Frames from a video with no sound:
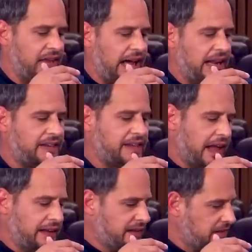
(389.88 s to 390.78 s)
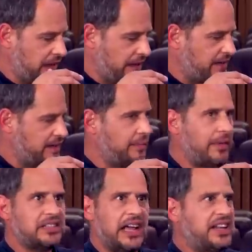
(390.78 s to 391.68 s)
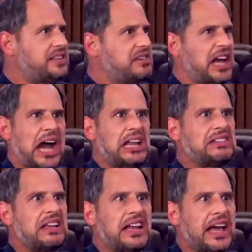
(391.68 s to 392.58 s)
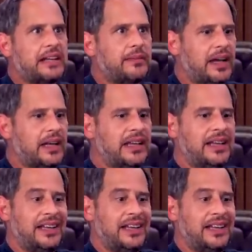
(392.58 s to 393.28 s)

will alles an sich reißen, der macht, ah, der will alles alleine machen.